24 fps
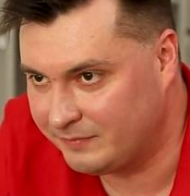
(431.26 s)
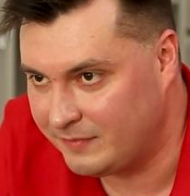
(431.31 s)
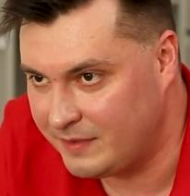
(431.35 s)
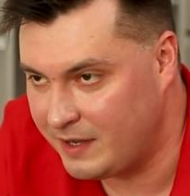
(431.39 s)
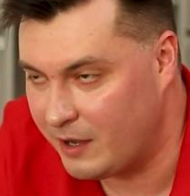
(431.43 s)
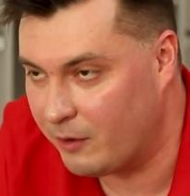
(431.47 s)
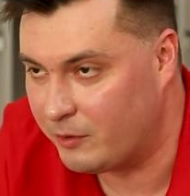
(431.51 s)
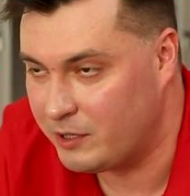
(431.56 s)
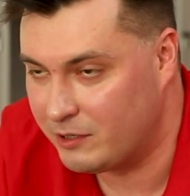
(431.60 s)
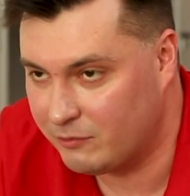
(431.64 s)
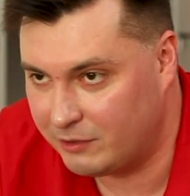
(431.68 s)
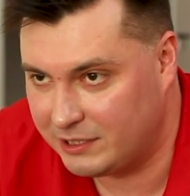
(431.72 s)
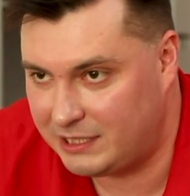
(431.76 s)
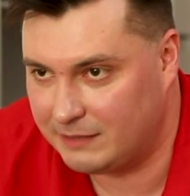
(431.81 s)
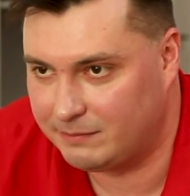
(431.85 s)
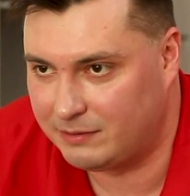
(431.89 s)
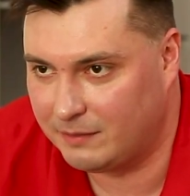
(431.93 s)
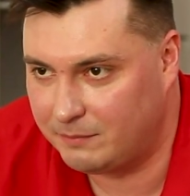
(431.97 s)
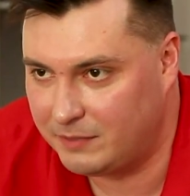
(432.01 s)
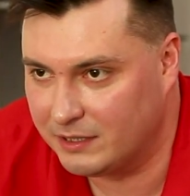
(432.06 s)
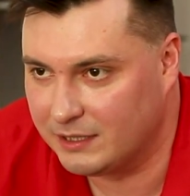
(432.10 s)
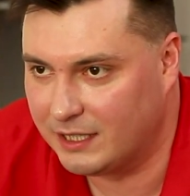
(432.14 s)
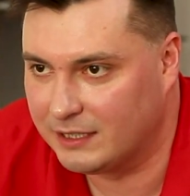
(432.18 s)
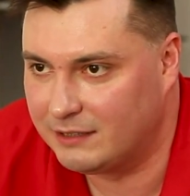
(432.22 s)
Не, у него типа
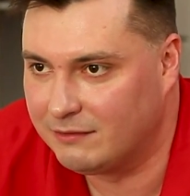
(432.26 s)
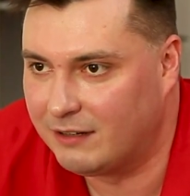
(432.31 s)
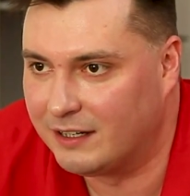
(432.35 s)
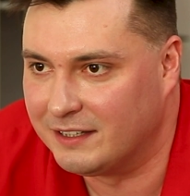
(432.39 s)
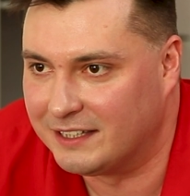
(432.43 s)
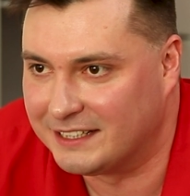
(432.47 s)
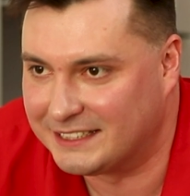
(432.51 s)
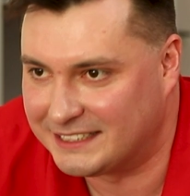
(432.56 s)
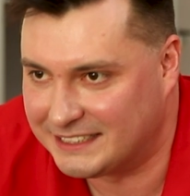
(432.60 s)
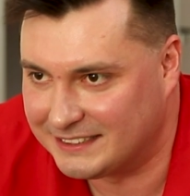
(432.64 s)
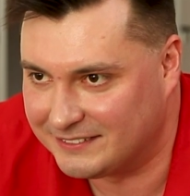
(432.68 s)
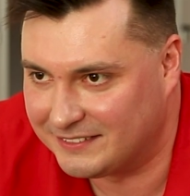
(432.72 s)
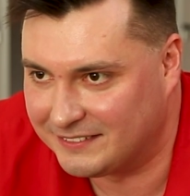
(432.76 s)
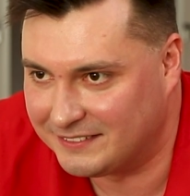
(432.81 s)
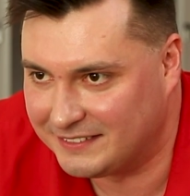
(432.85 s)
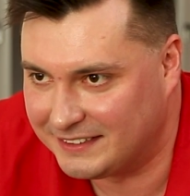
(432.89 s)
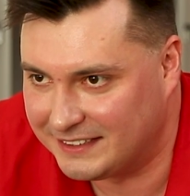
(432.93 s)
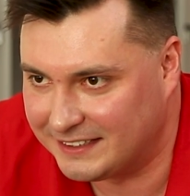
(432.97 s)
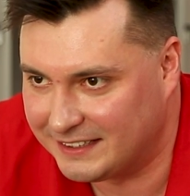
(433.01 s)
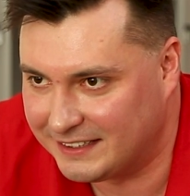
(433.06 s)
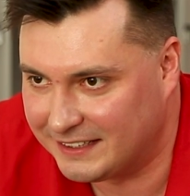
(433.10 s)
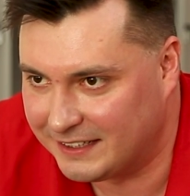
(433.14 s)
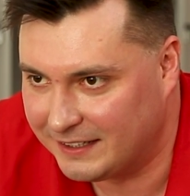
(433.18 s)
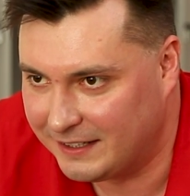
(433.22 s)
было два на самом
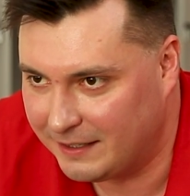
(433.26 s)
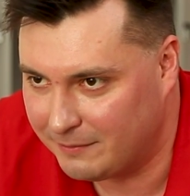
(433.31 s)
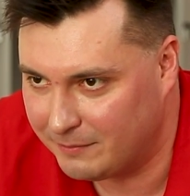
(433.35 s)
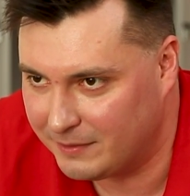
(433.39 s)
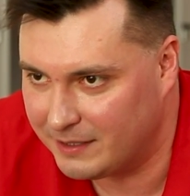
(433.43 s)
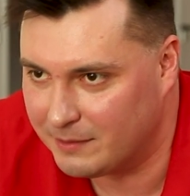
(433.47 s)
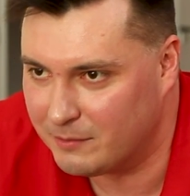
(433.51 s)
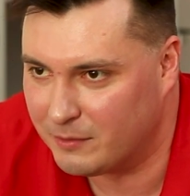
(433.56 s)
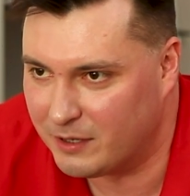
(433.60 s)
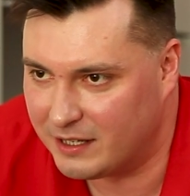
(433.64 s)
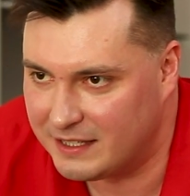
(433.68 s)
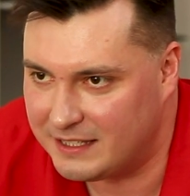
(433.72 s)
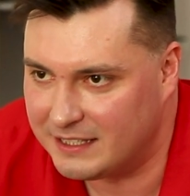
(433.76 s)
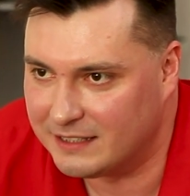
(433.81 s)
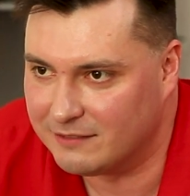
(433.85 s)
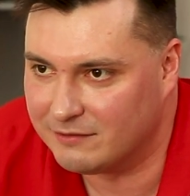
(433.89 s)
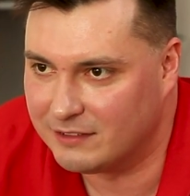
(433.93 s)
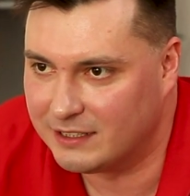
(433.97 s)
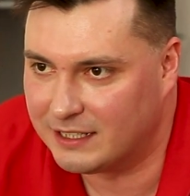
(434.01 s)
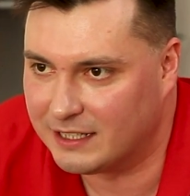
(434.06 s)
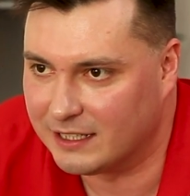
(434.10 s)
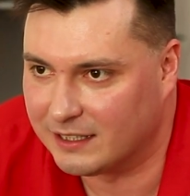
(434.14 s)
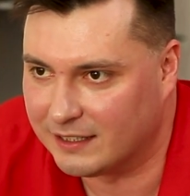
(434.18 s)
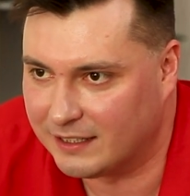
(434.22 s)
деле. Мы ему один
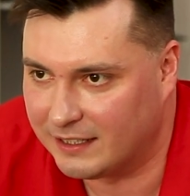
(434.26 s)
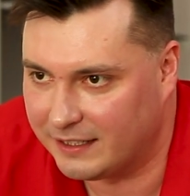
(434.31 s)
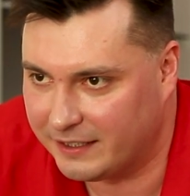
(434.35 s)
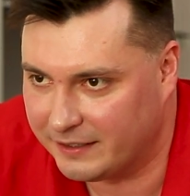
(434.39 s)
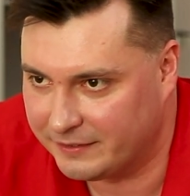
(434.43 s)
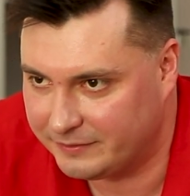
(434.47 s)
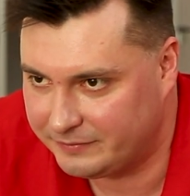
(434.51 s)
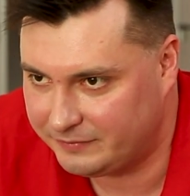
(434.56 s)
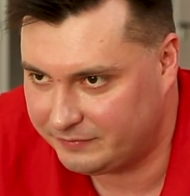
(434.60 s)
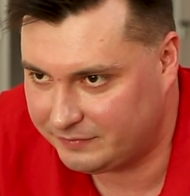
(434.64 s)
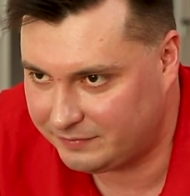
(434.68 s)
выкололи.